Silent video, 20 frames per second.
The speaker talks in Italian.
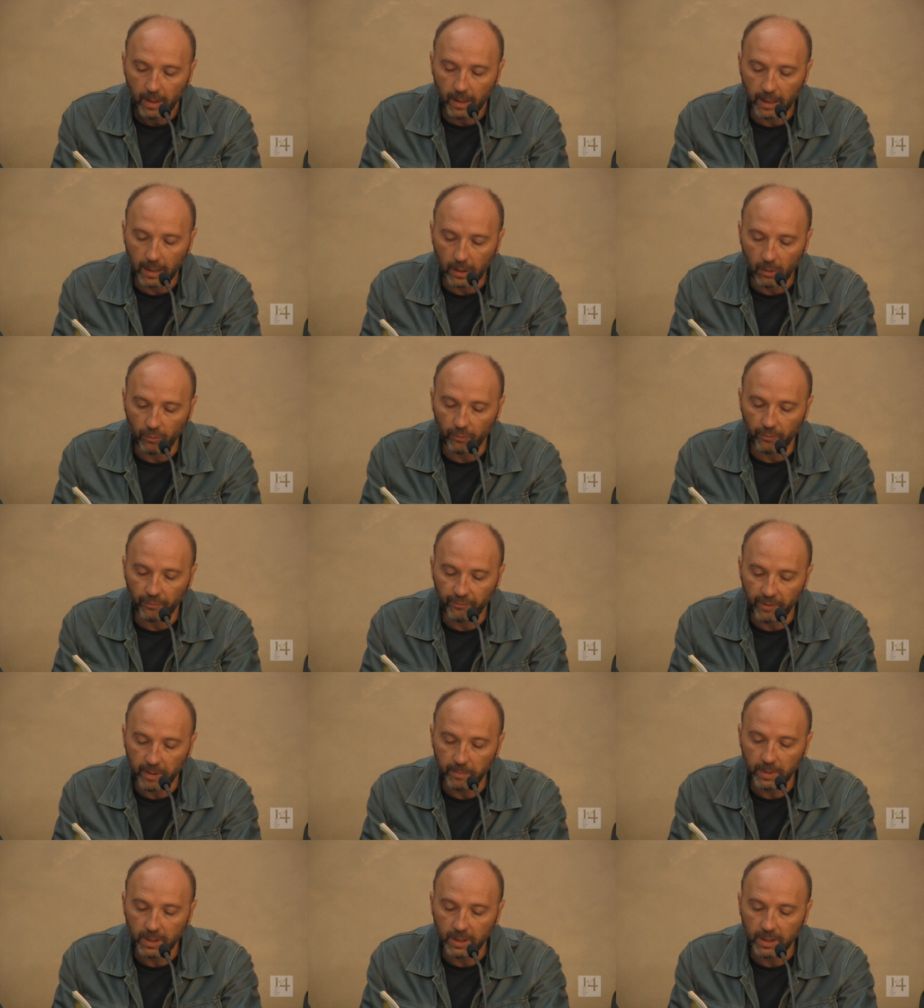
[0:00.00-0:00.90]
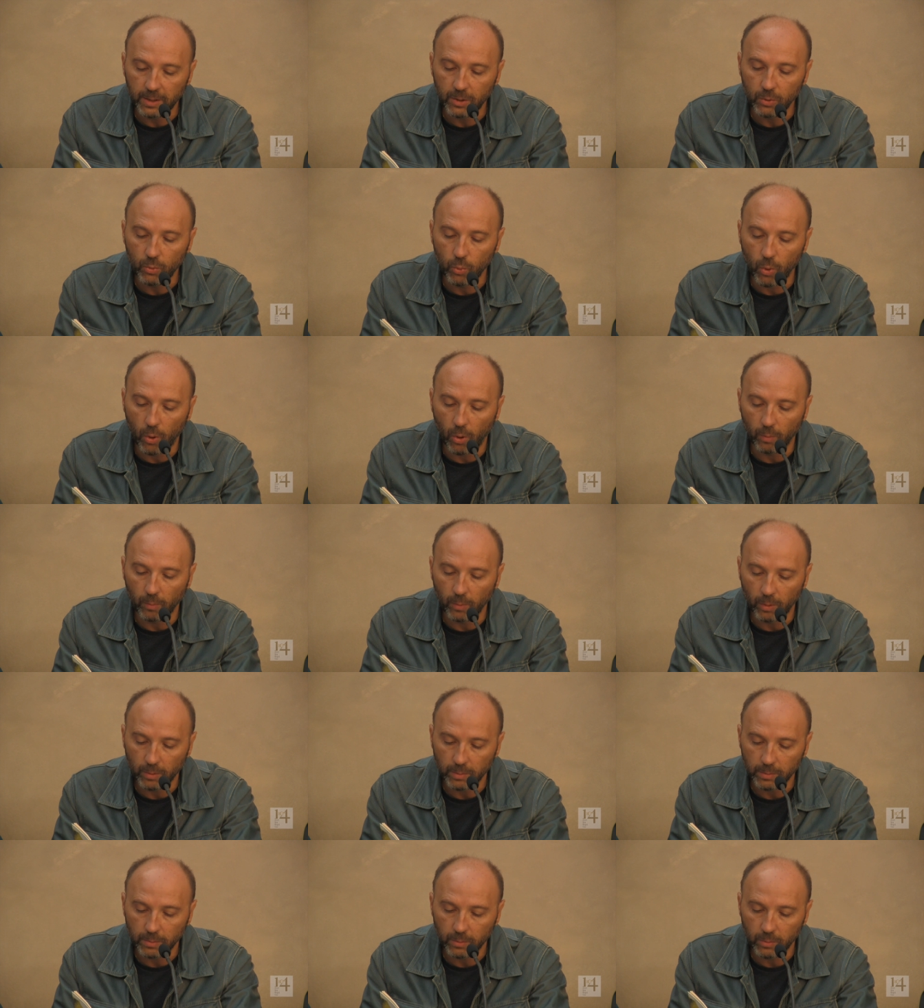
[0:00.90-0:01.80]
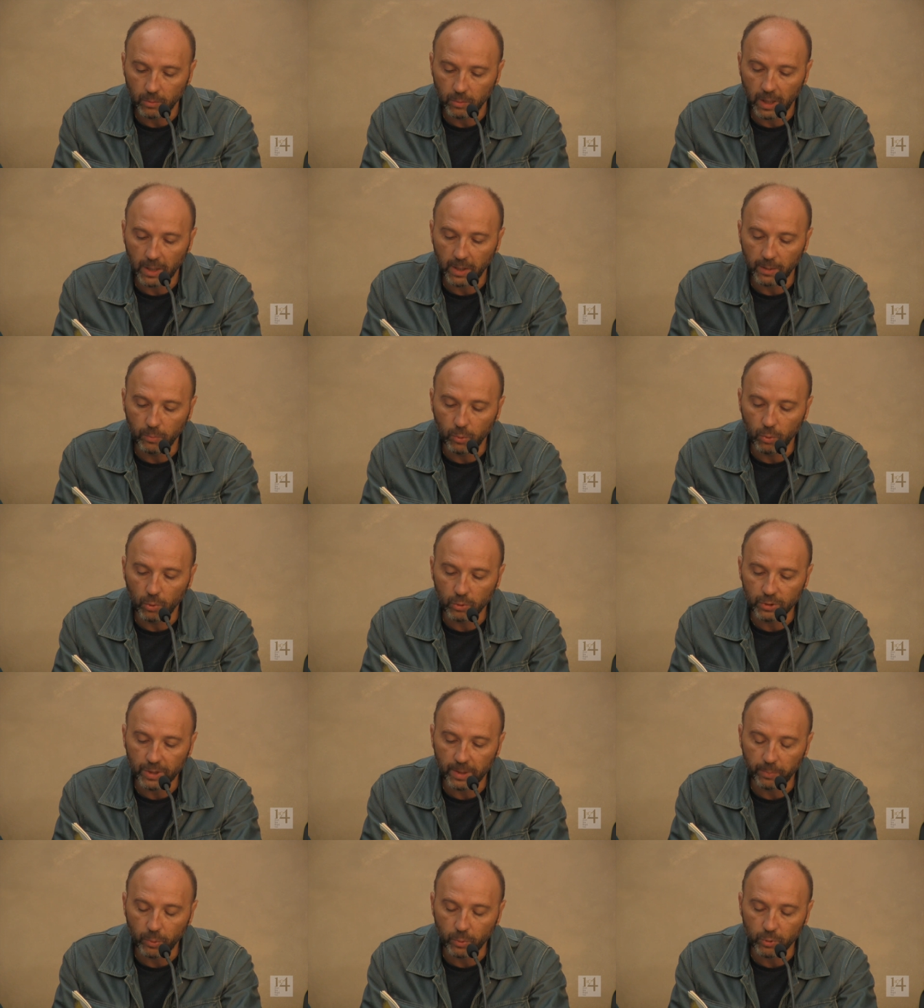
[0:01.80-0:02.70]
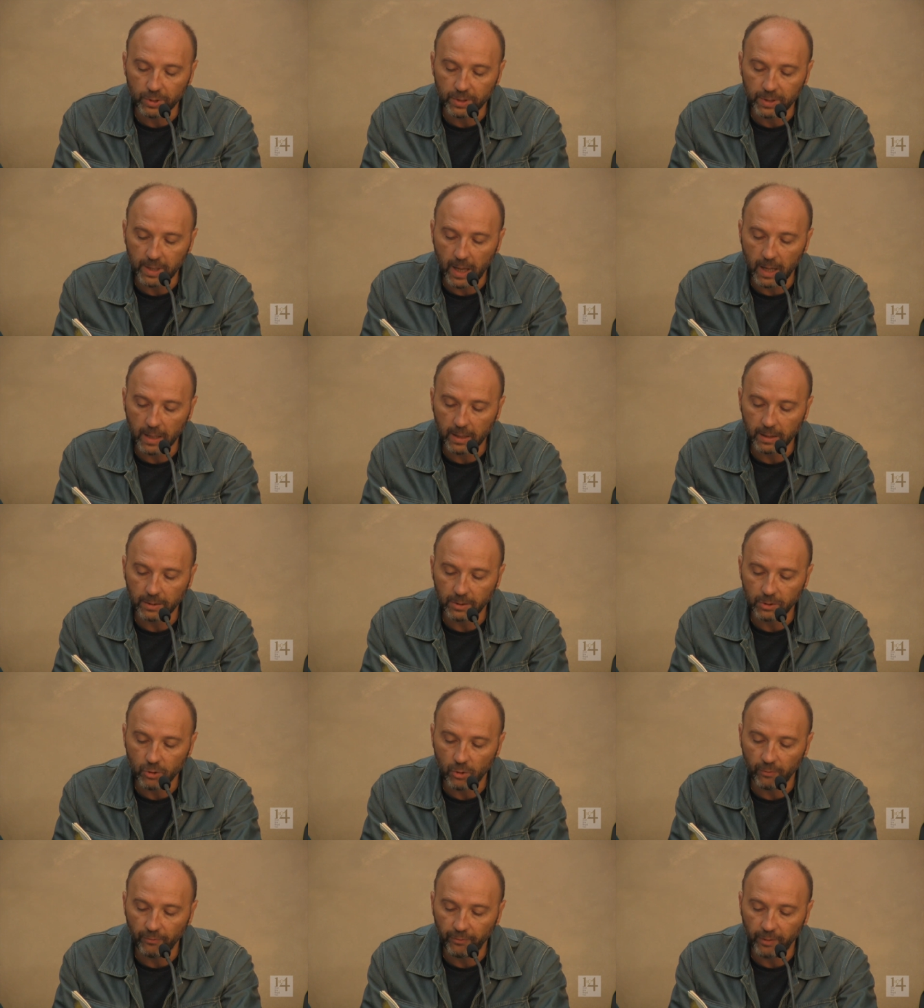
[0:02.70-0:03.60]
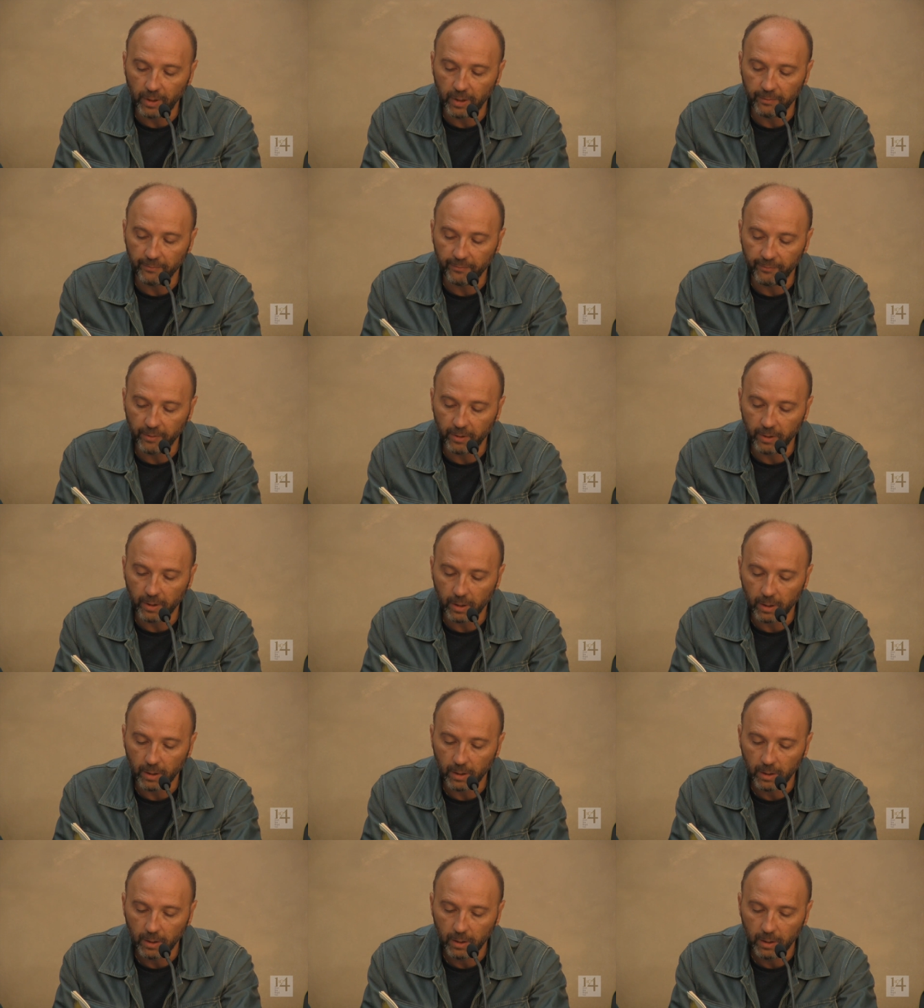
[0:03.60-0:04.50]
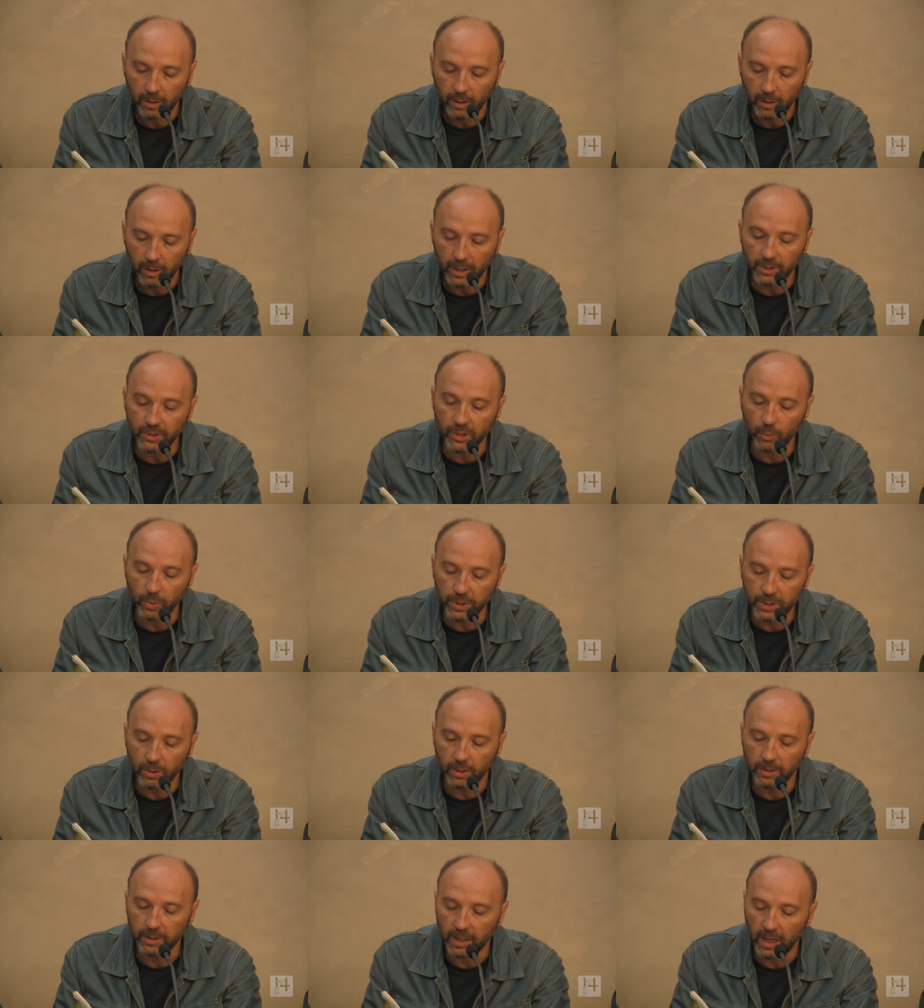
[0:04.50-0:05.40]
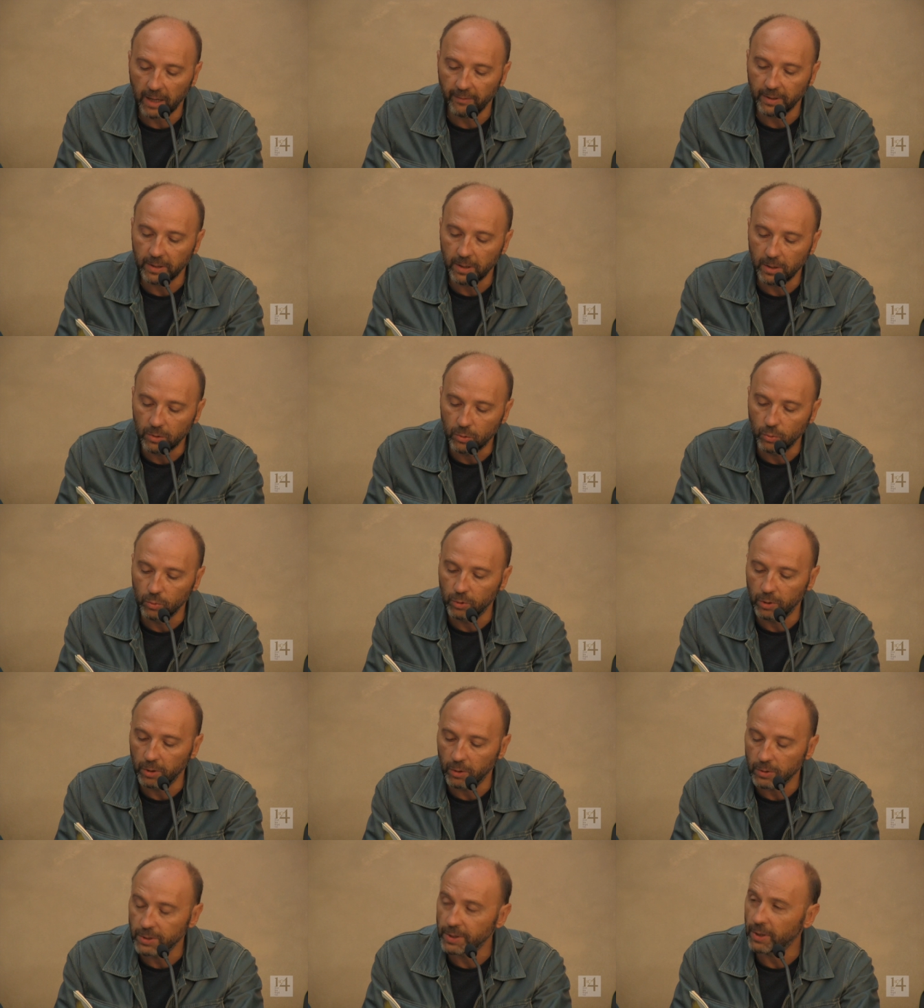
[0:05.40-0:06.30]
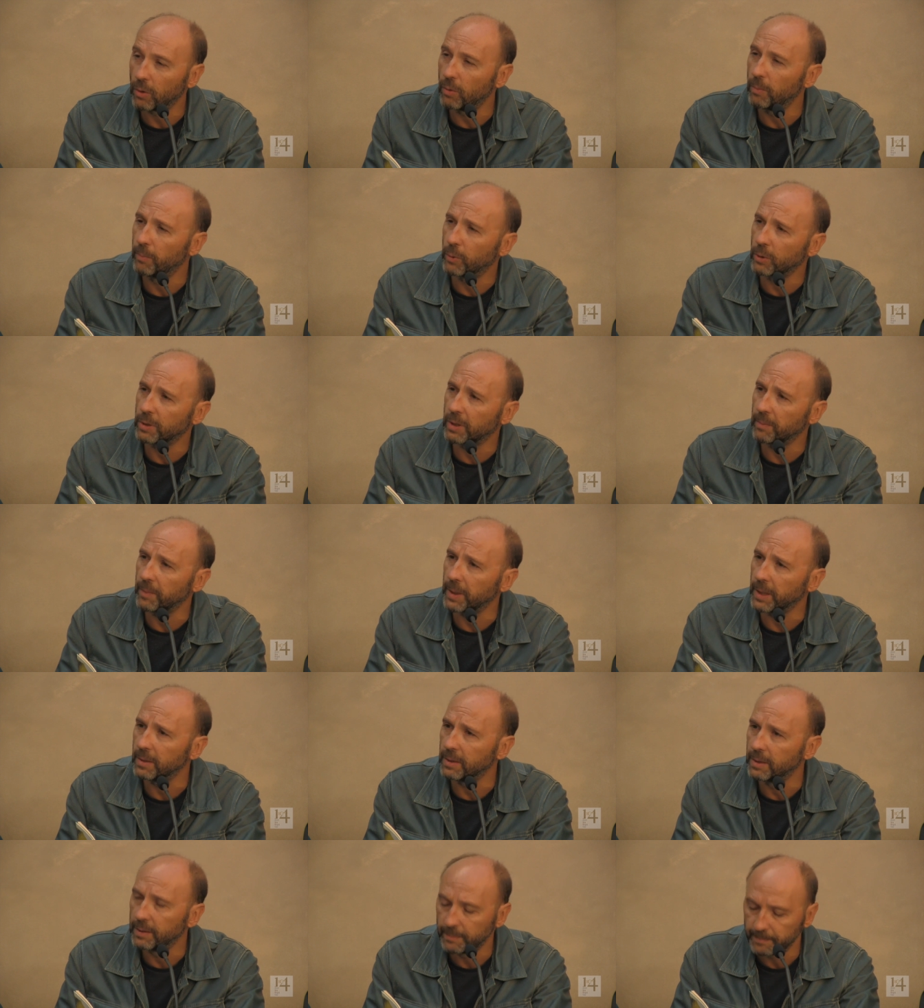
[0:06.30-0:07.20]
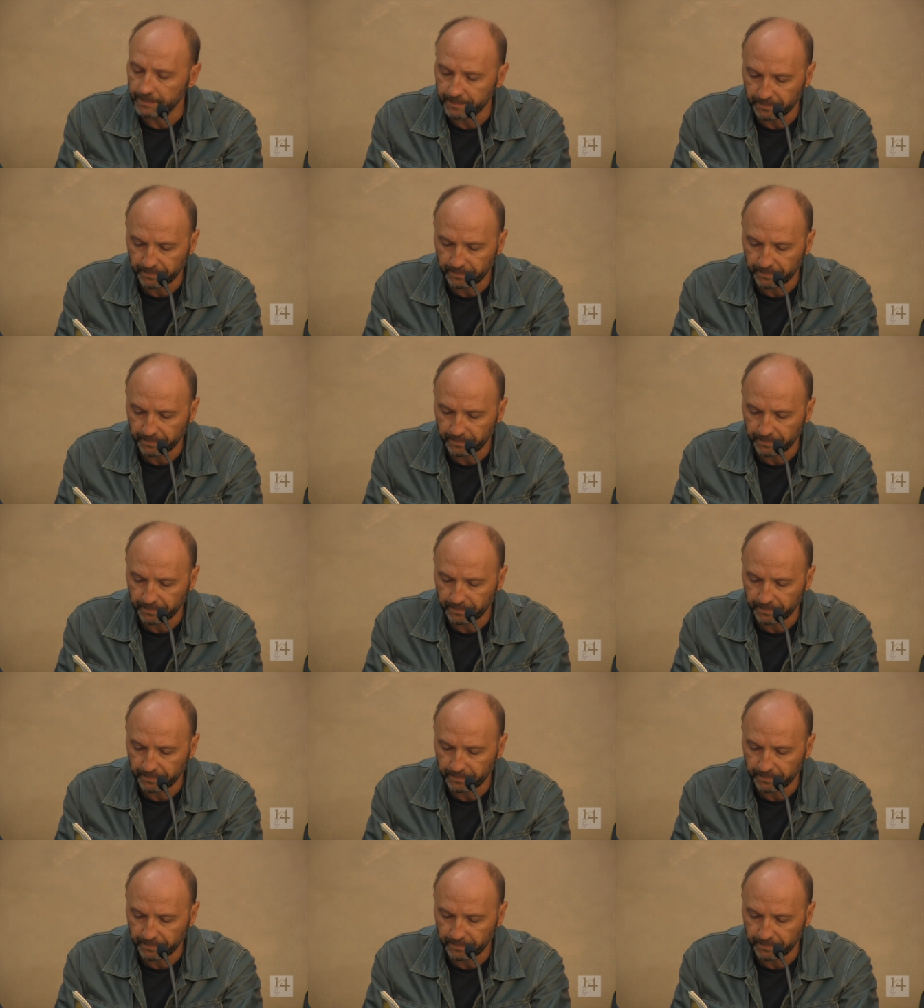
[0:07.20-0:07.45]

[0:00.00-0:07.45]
Erano femmine di uomo, una nebulosa prustiana di Jean-Philippe Fleur, e già questo alterava del tutto i nostri comportamenti.